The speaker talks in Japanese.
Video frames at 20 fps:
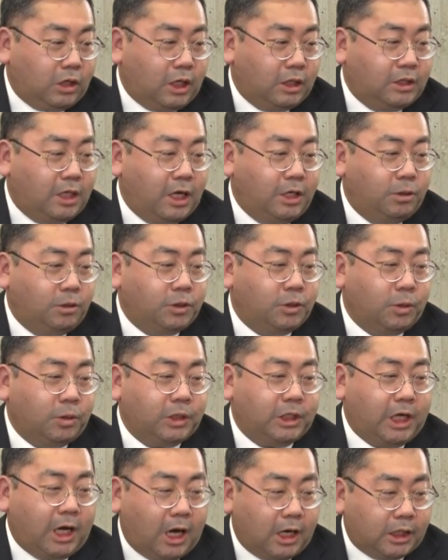火災の早
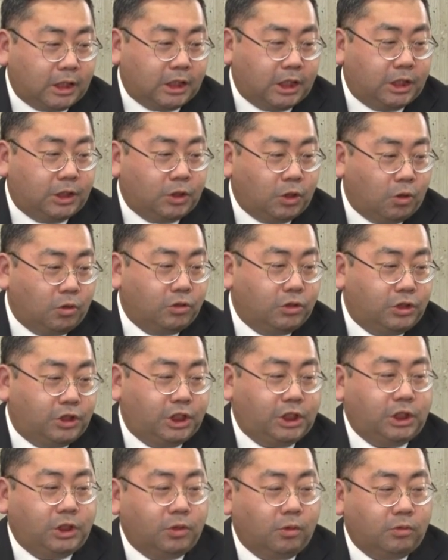期発見と
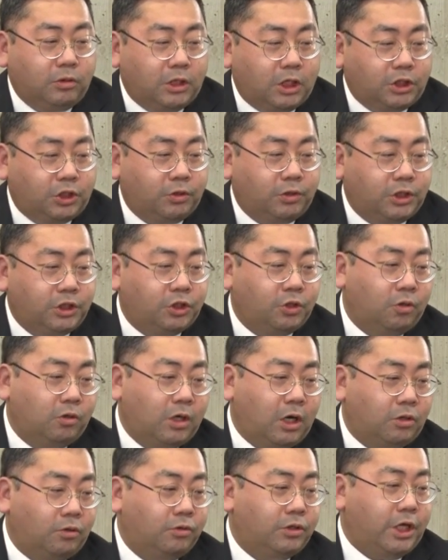迅速な初期消
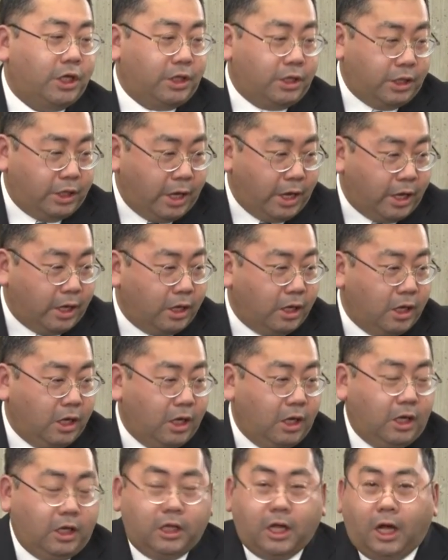火の徹底
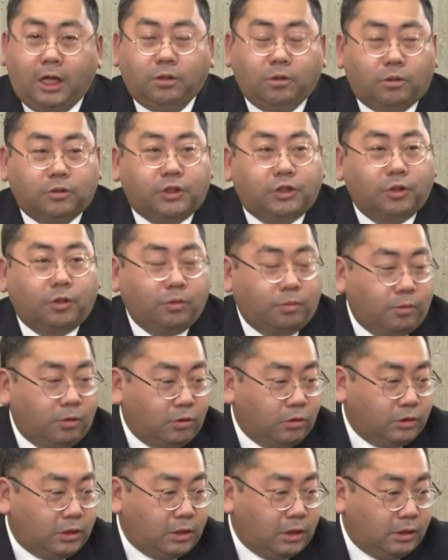あと消
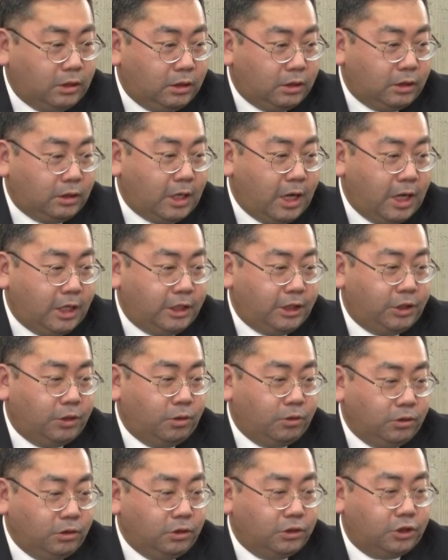防体に
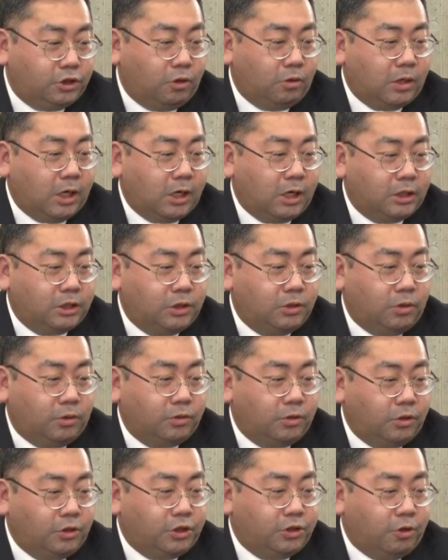よる消火活動
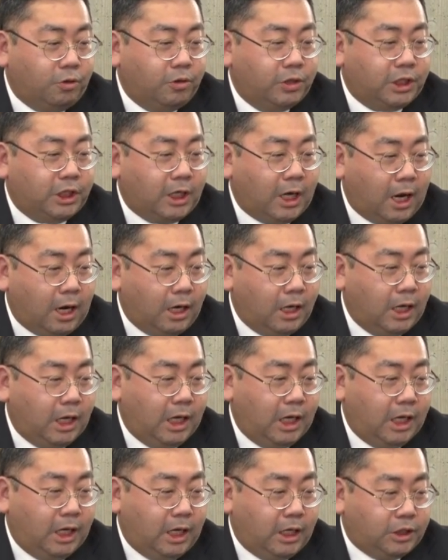の容易化
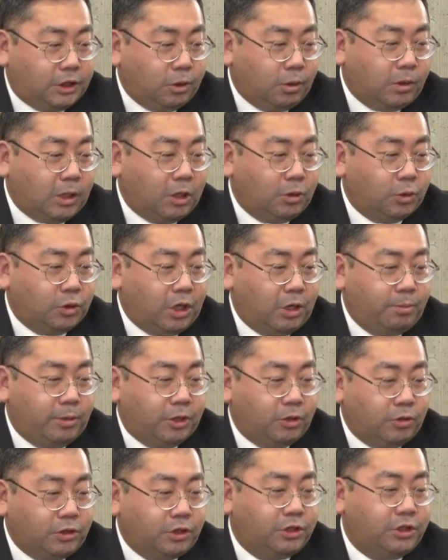消火のため
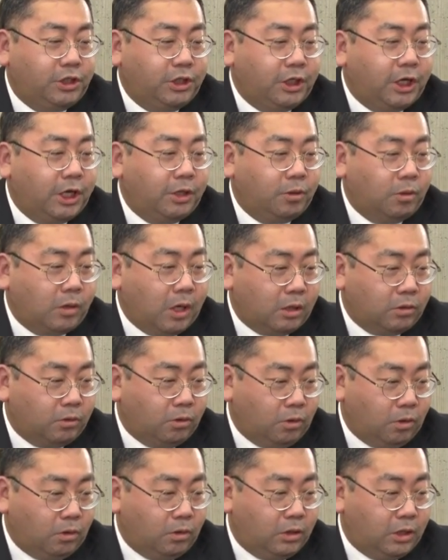の水源の確
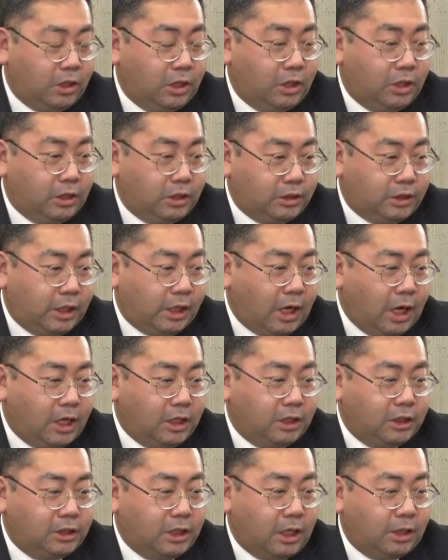保世
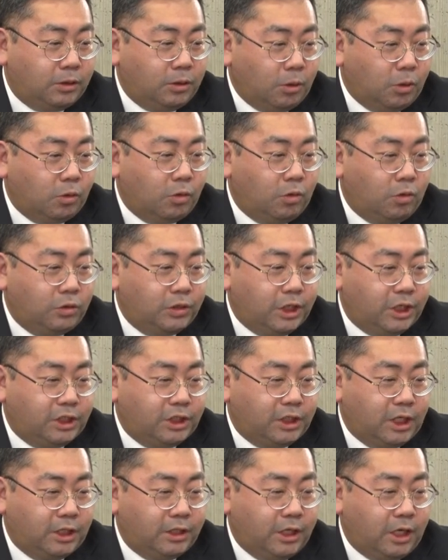界遺産の構成
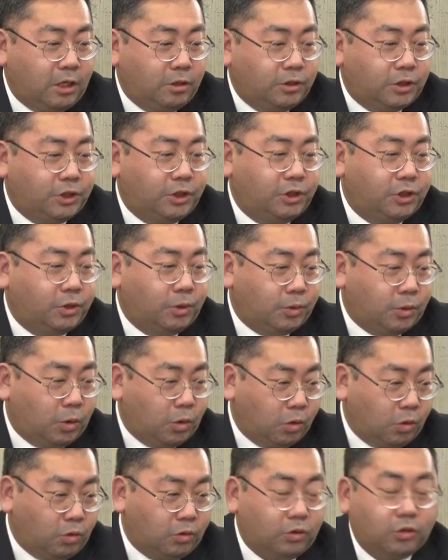資産である首里城の
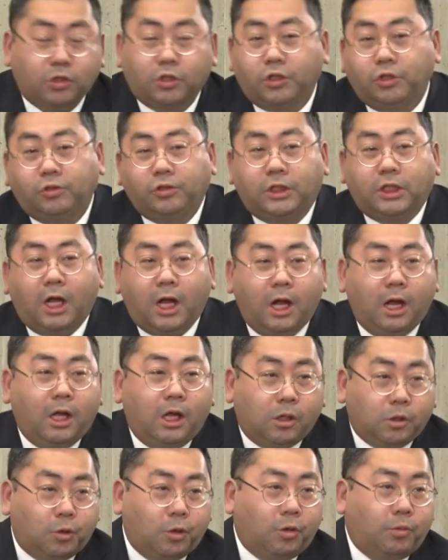保護といった
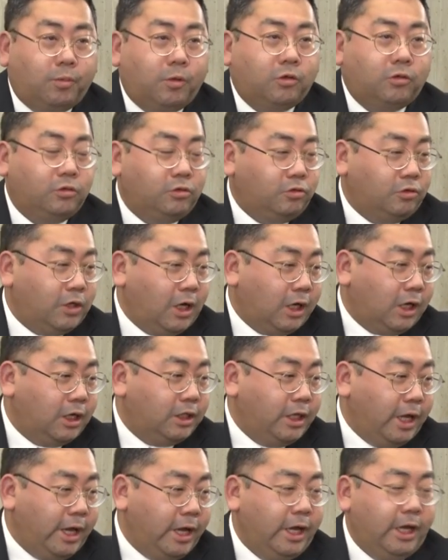項目の中
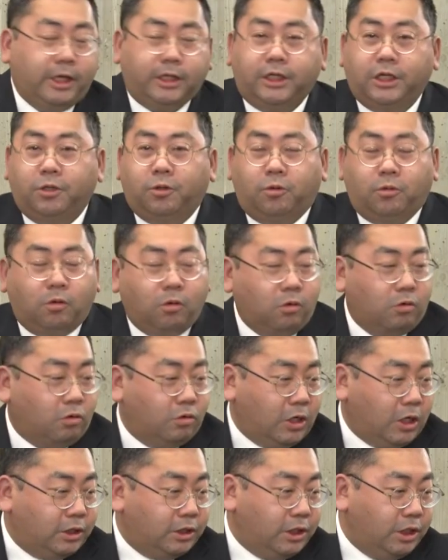で議論を
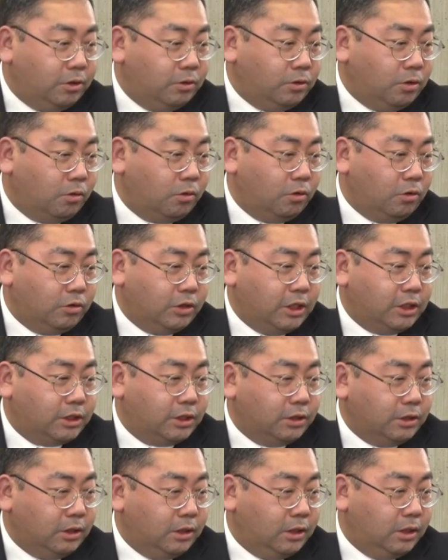行っているところで
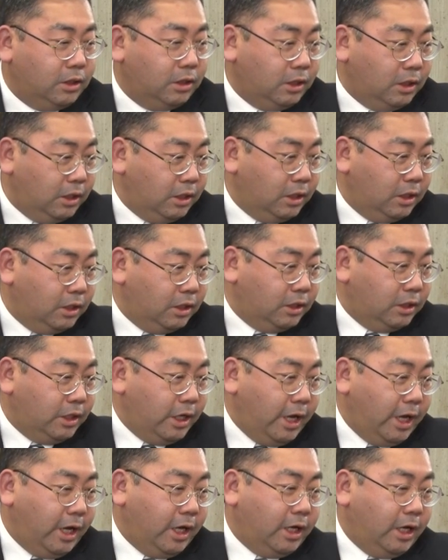す。
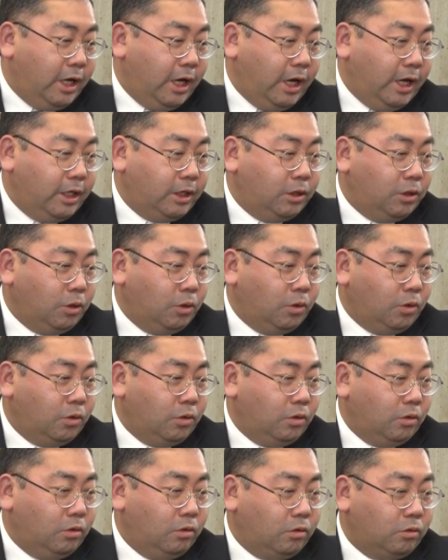で、えっ
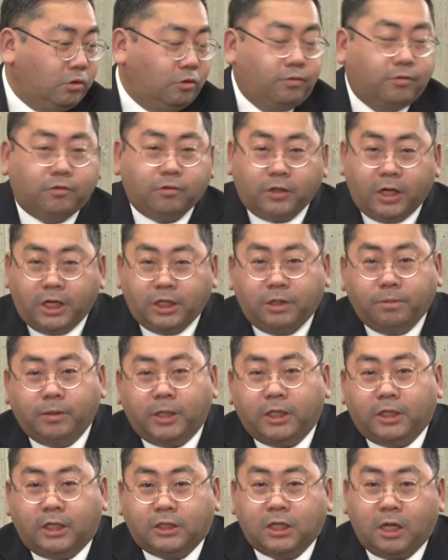と、復元に向
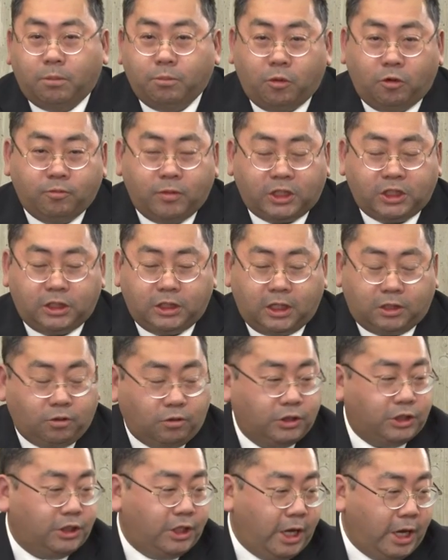けた三本柱
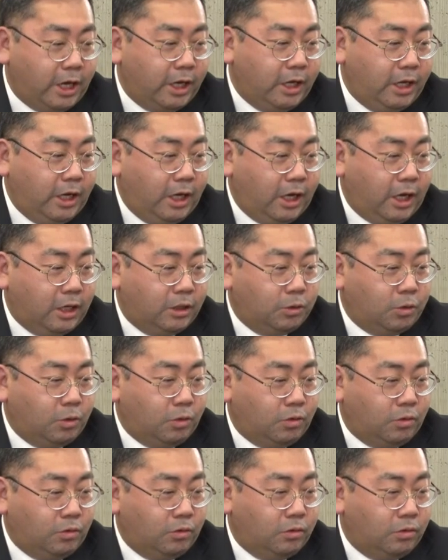としてあ
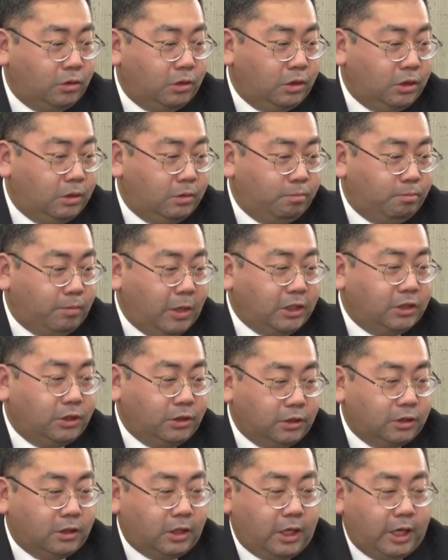のま
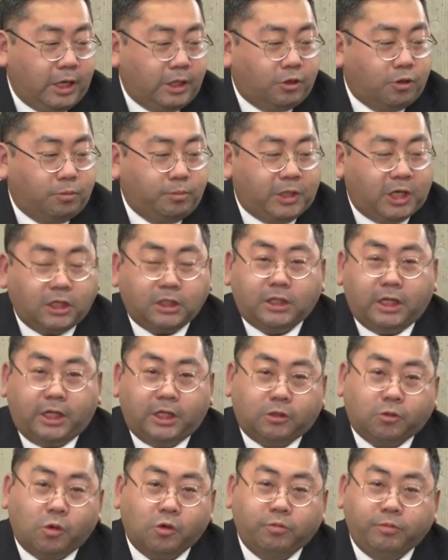ず、えっと、
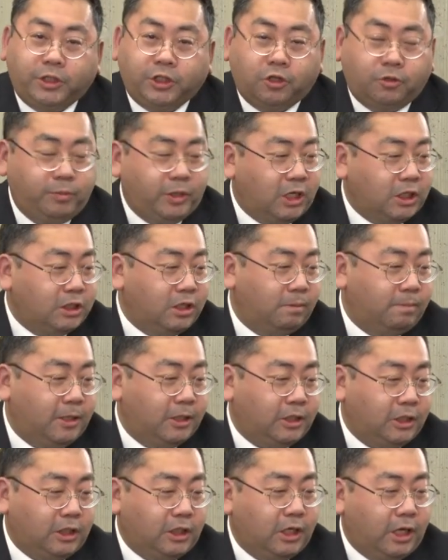国民の皆様
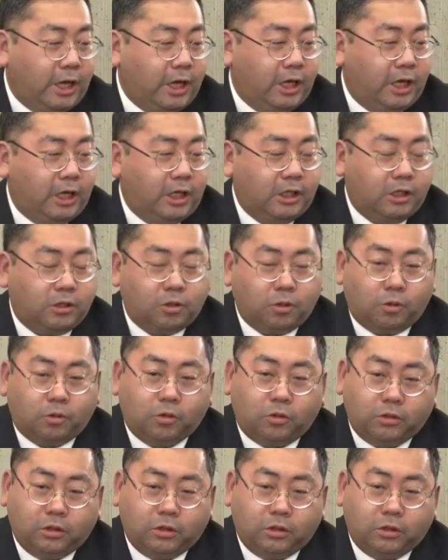に、えっと、